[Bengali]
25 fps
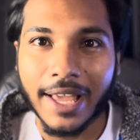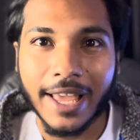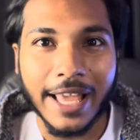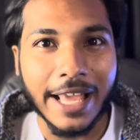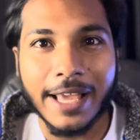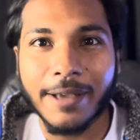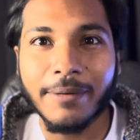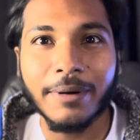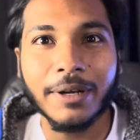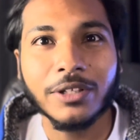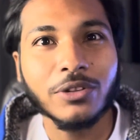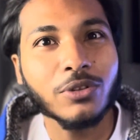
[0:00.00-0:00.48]

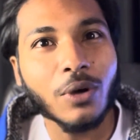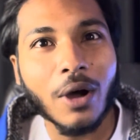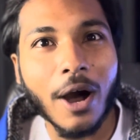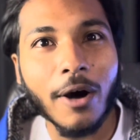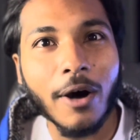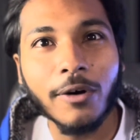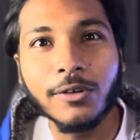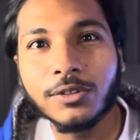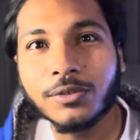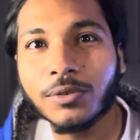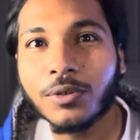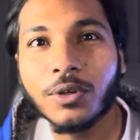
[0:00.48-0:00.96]
এবার তো
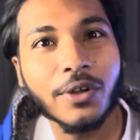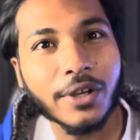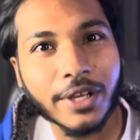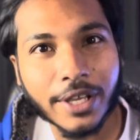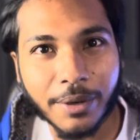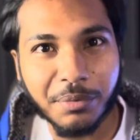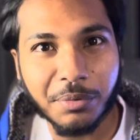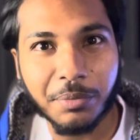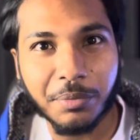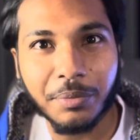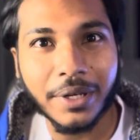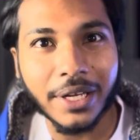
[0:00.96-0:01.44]
হাউসফুল হয়ে
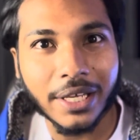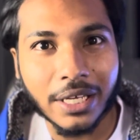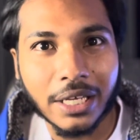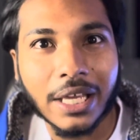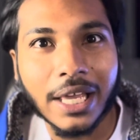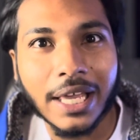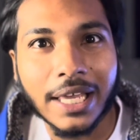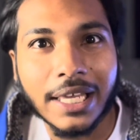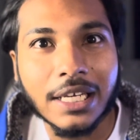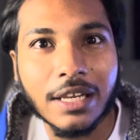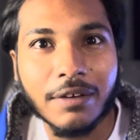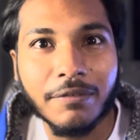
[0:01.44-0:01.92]
যাবে মানে
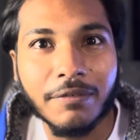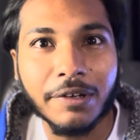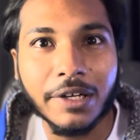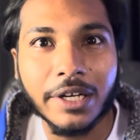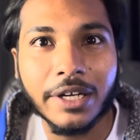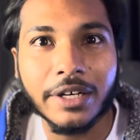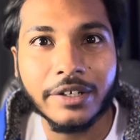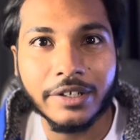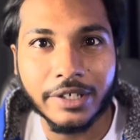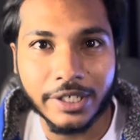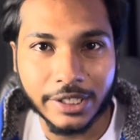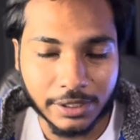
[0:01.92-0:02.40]
এই লেভেলের
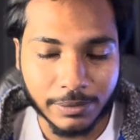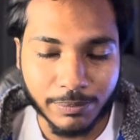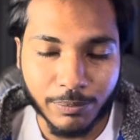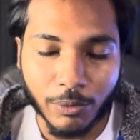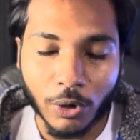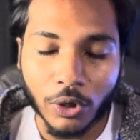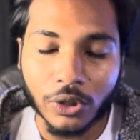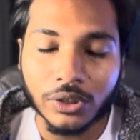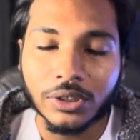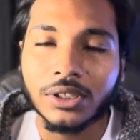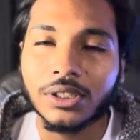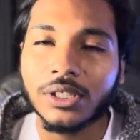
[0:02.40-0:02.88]

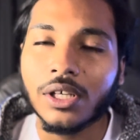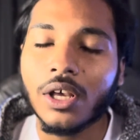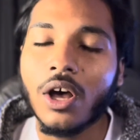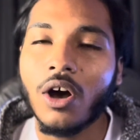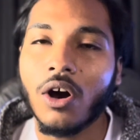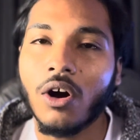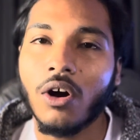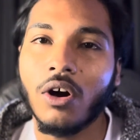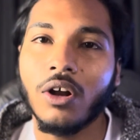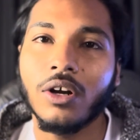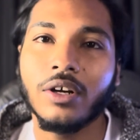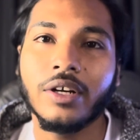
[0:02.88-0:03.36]
রেসপন্স
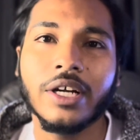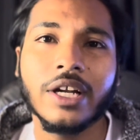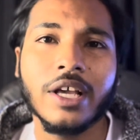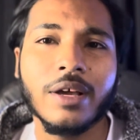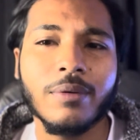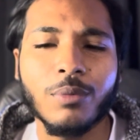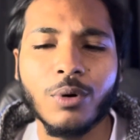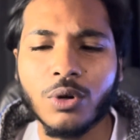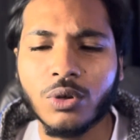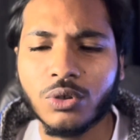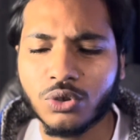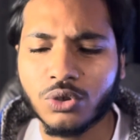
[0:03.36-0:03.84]
অলরেডি
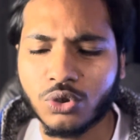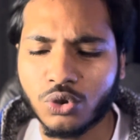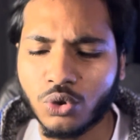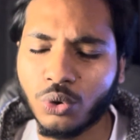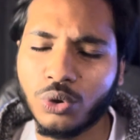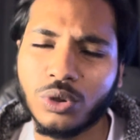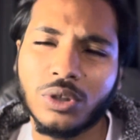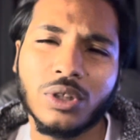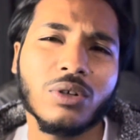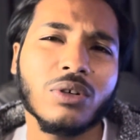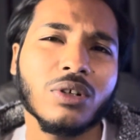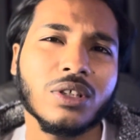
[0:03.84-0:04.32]
এবং
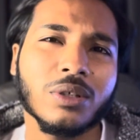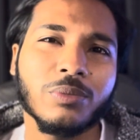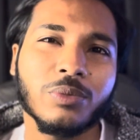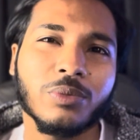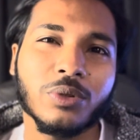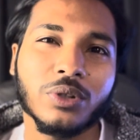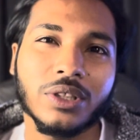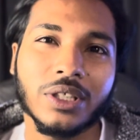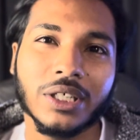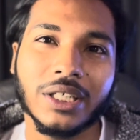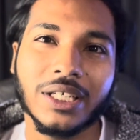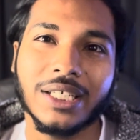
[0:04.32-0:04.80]
সত্যি কথা
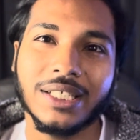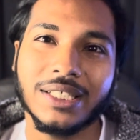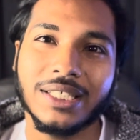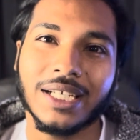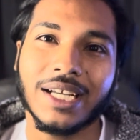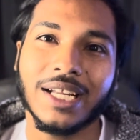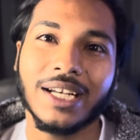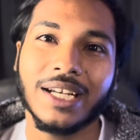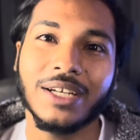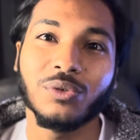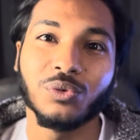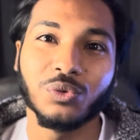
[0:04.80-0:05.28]
বলতে কি
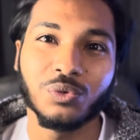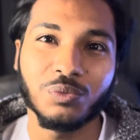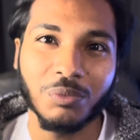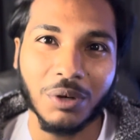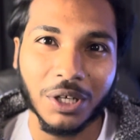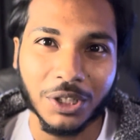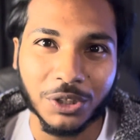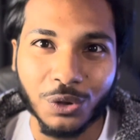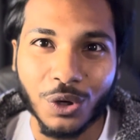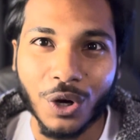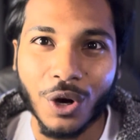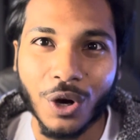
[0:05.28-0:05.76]
যেখানে
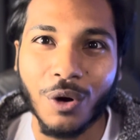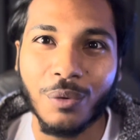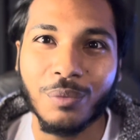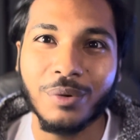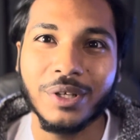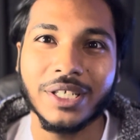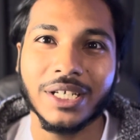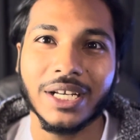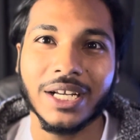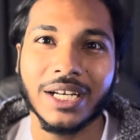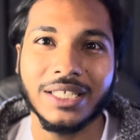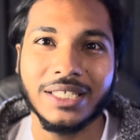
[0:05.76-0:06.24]
উন্মাদনা হবে হবে
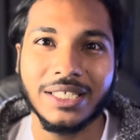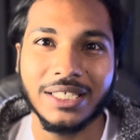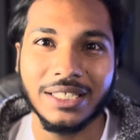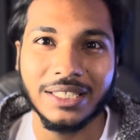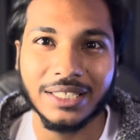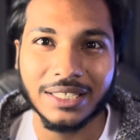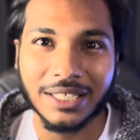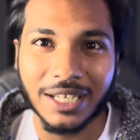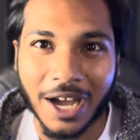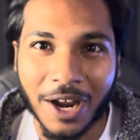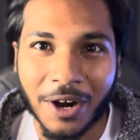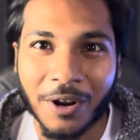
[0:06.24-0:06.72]
যেখানে
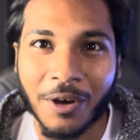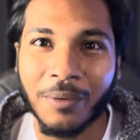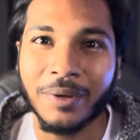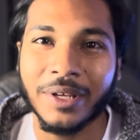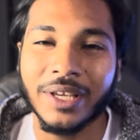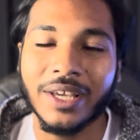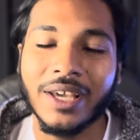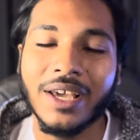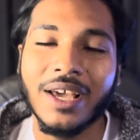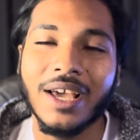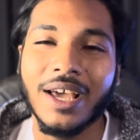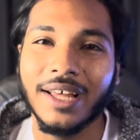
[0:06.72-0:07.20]
চিৎকার হবে
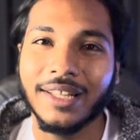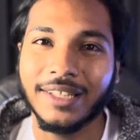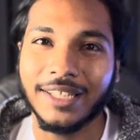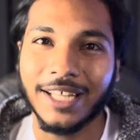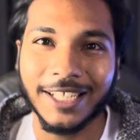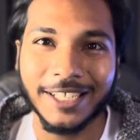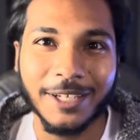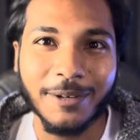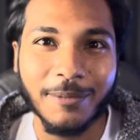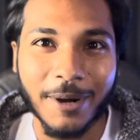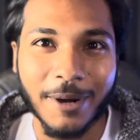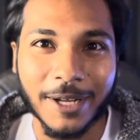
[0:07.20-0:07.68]

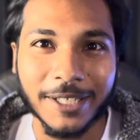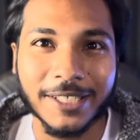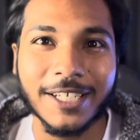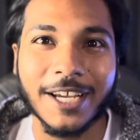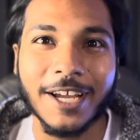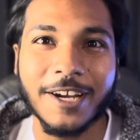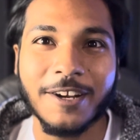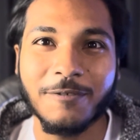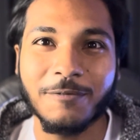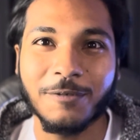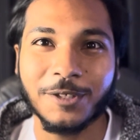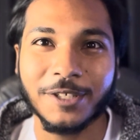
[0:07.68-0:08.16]
তাদের
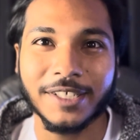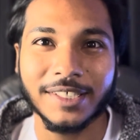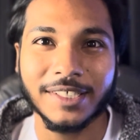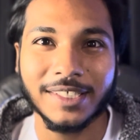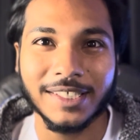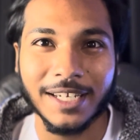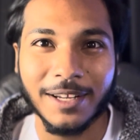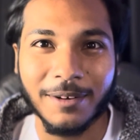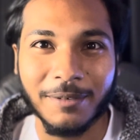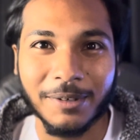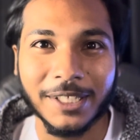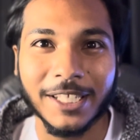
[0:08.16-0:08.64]
মাঝখানে বসে
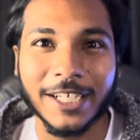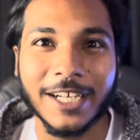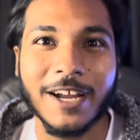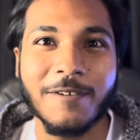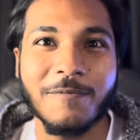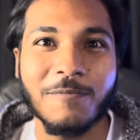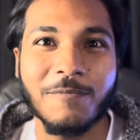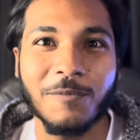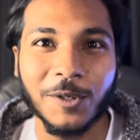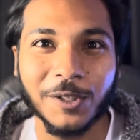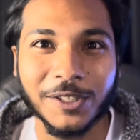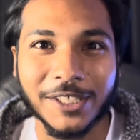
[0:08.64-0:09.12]
সিনেমা দেখার
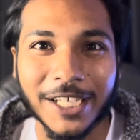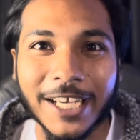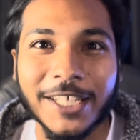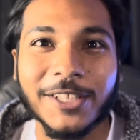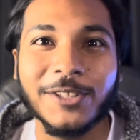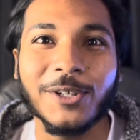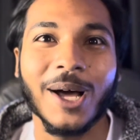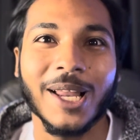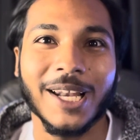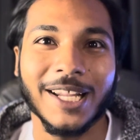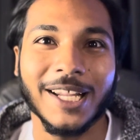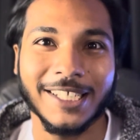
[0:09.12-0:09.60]
মজাই তো
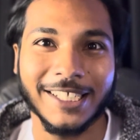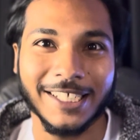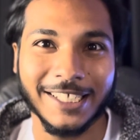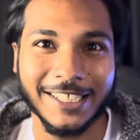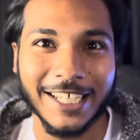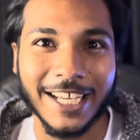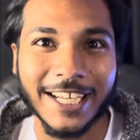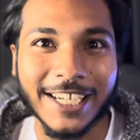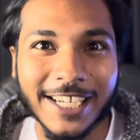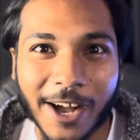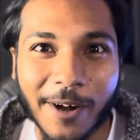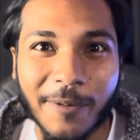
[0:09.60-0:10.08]
আলাদা
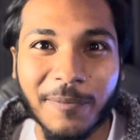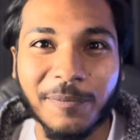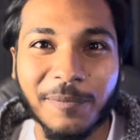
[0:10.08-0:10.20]
তাই না